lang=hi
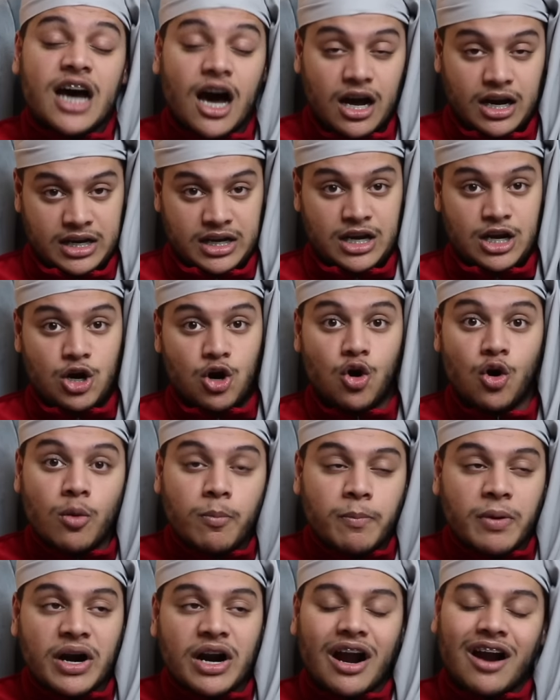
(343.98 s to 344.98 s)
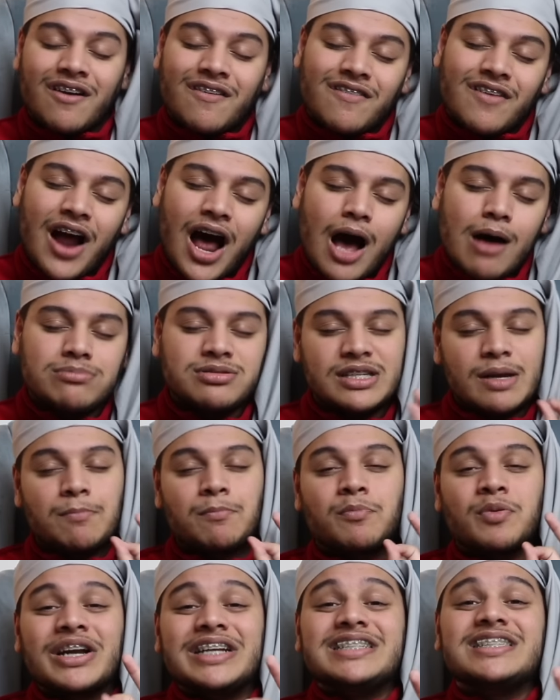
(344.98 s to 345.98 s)
तक ऊपर आराम से
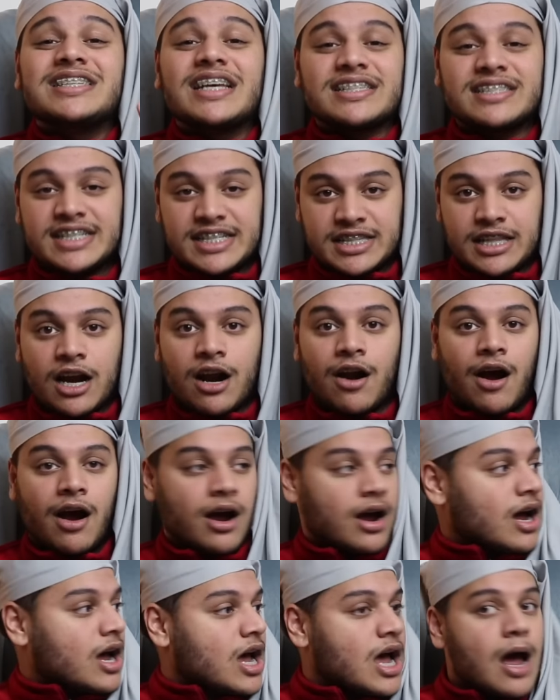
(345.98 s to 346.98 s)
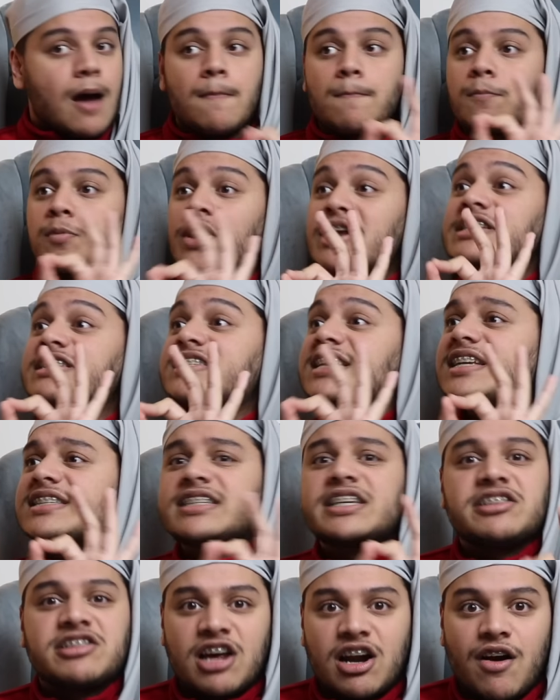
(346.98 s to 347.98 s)
प्रिंसेस की तरह प्रिंसेस
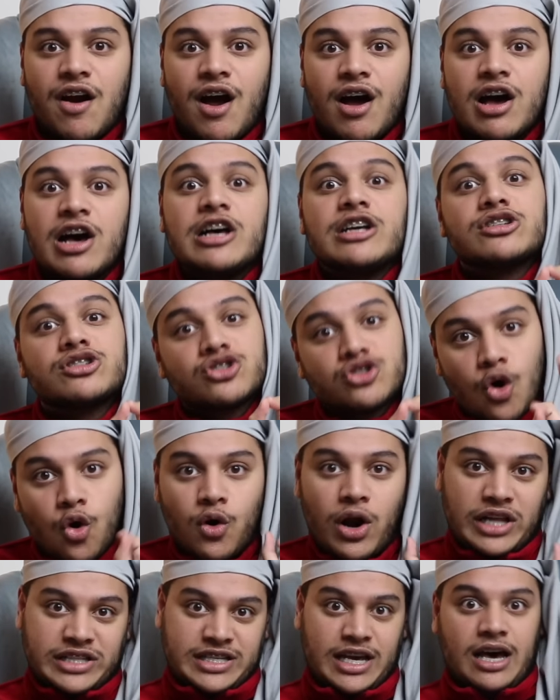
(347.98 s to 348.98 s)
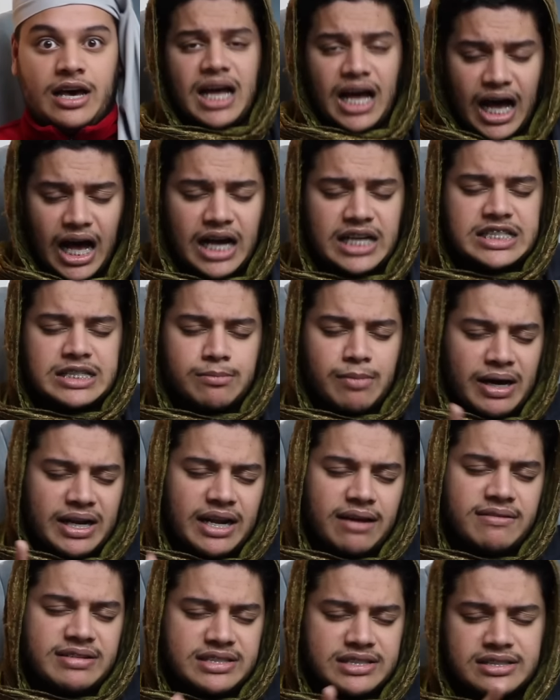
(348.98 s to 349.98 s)
की तरह सो रहा था हाँ
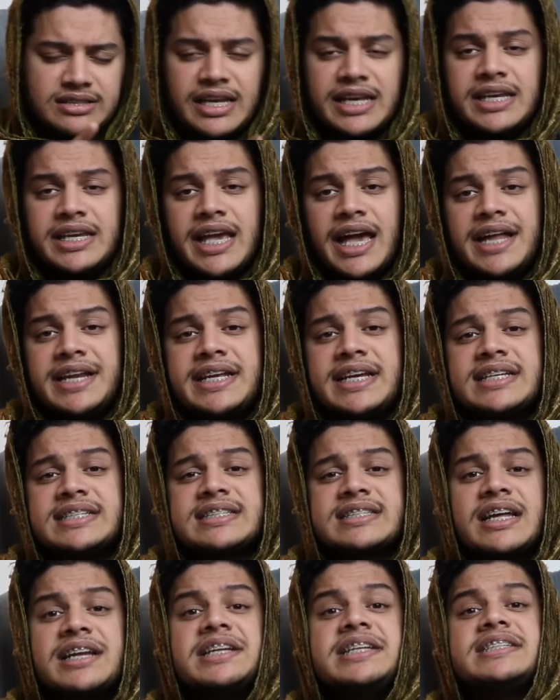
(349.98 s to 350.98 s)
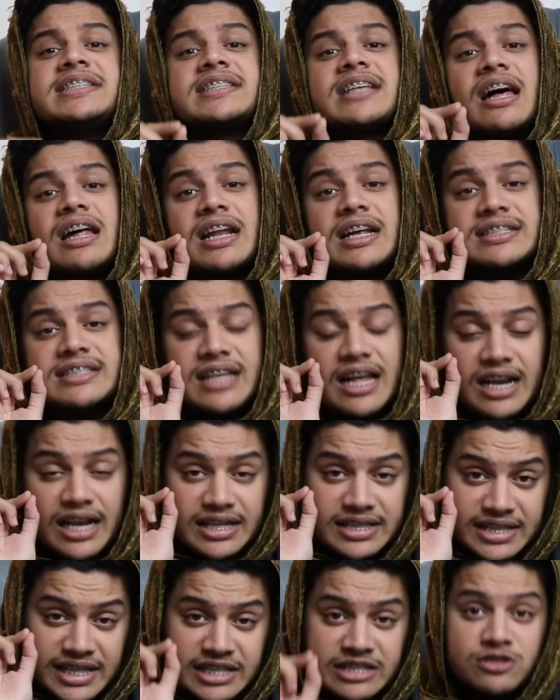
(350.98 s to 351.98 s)
शबाना वैसे सही कह रही है सनी सारा सारा
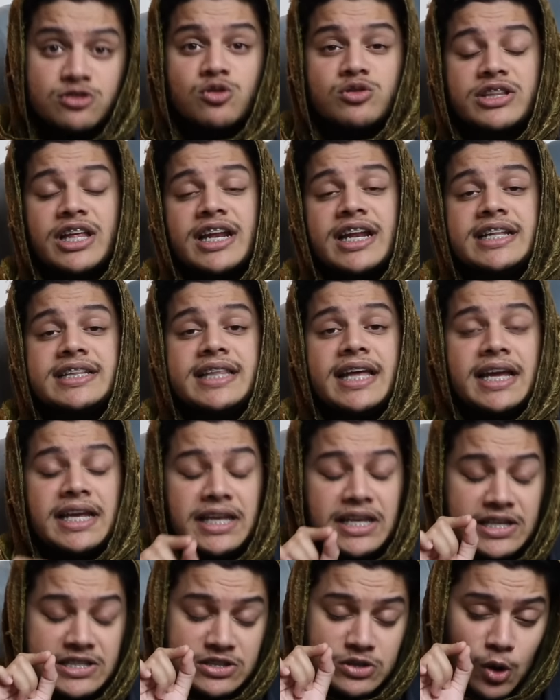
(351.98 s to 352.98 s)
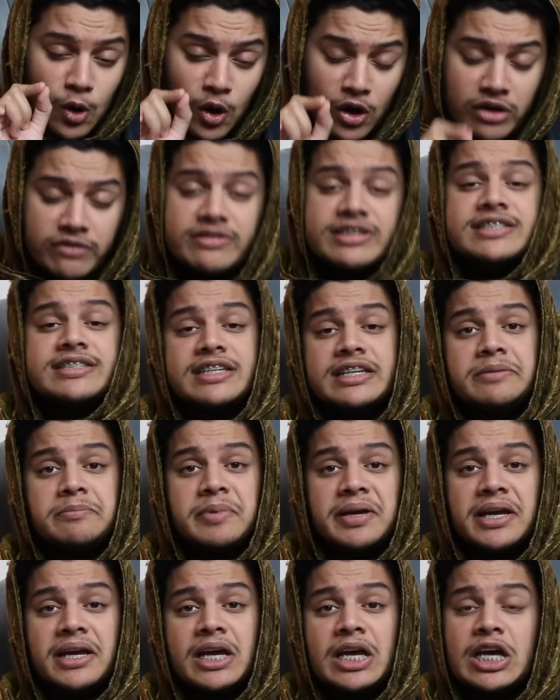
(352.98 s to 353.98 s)
दिन सोता रहता है ही इज ऑलवेज
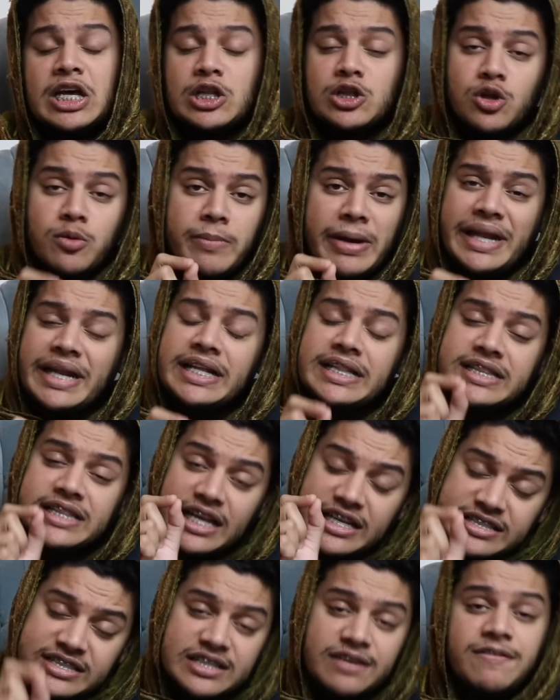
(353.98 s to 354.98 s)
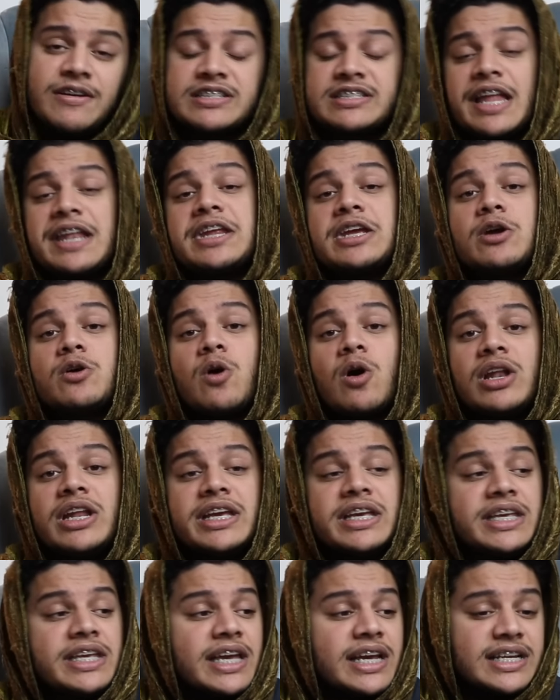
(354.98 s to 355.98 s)
स्लीपिंग तो मैंने दस दफा सनी को कॉले
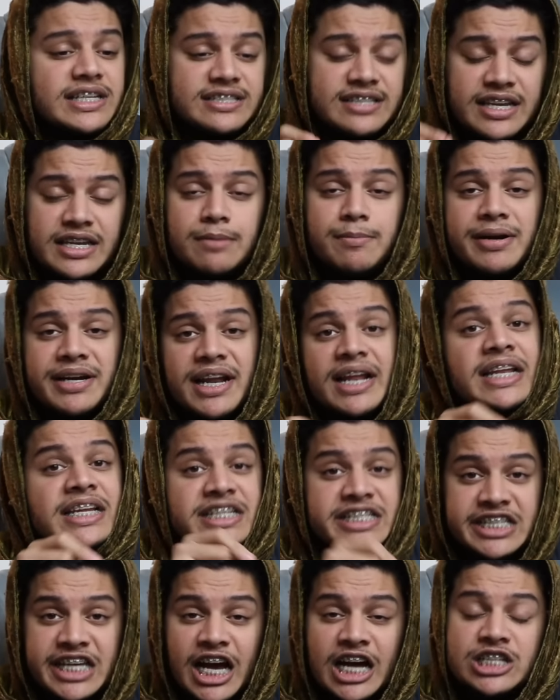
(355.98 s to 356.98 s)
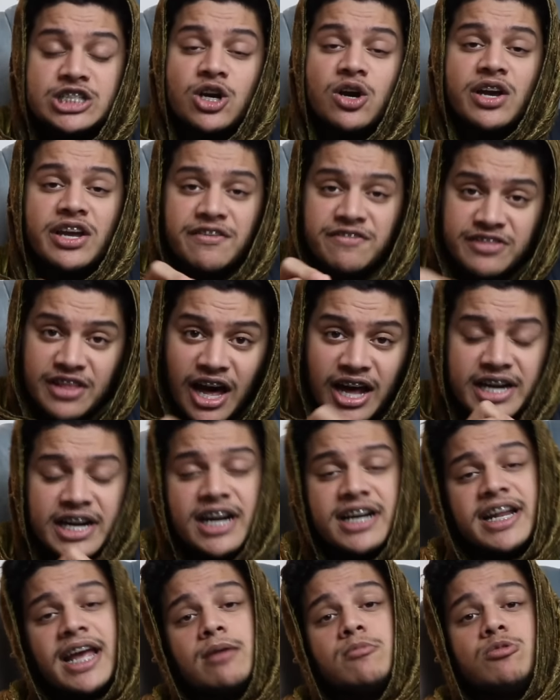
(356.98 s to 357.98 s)
किए हैं कि सनी बेटा नीचे आ जाओ इफ्तार
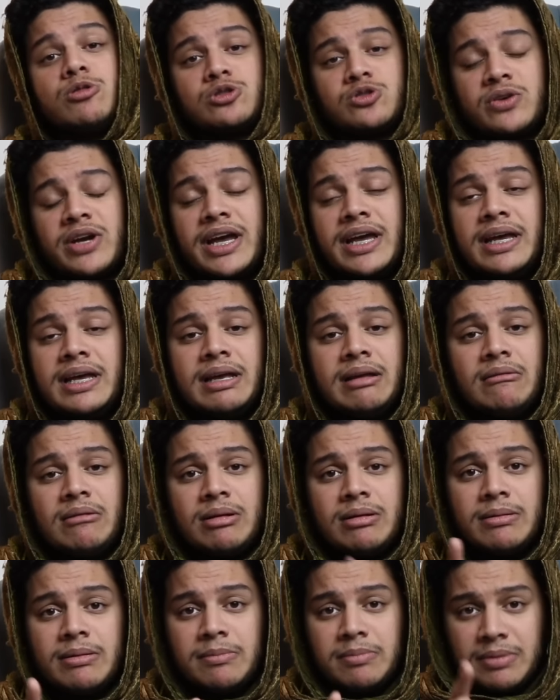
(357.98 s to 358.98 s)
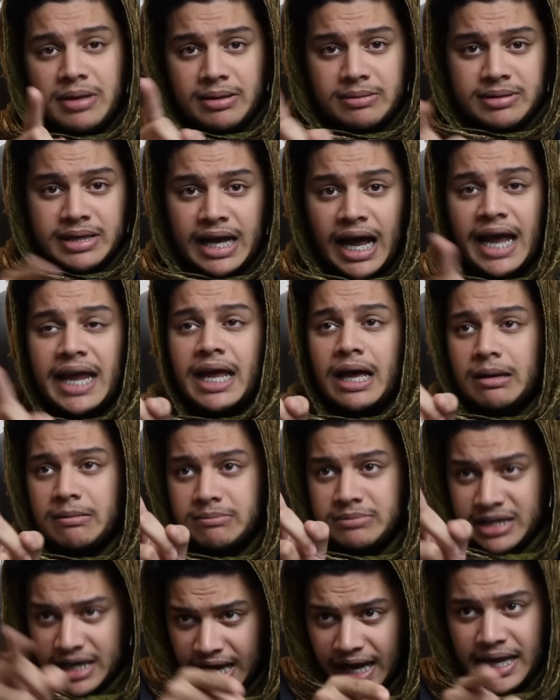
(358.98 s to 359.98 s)
का टाइम हो चुका है दिखाएं आप
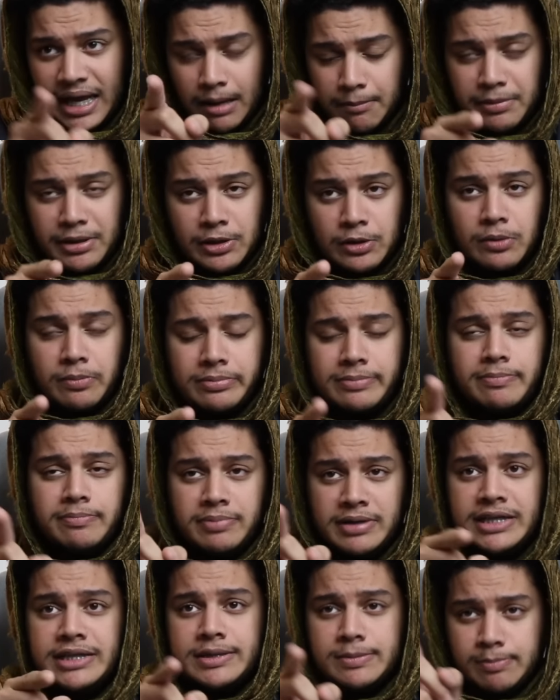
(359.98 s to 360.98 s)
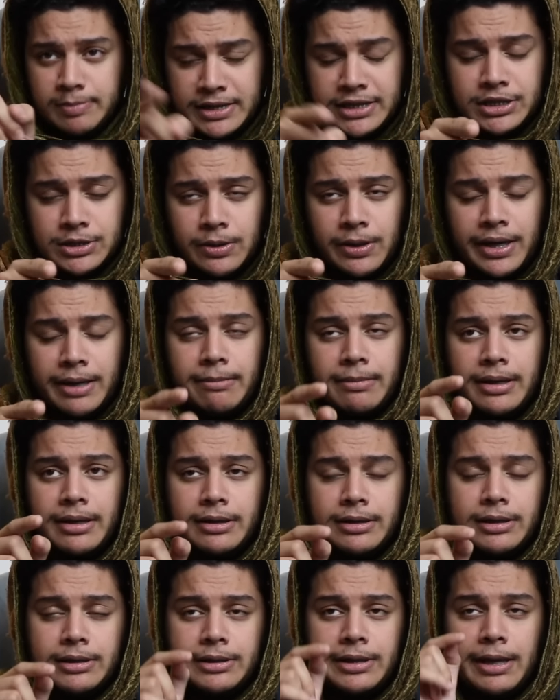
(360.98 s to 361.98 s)
दिखाएं आप इनको प्लीज प्लीज शो एम
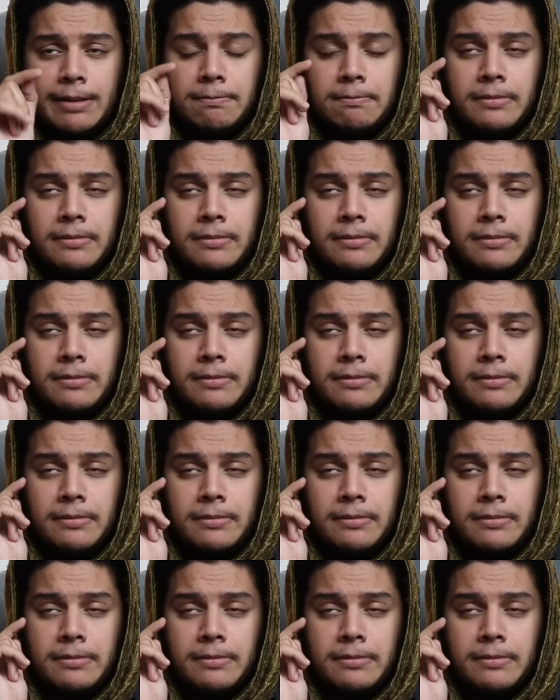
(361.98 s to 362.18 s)
देम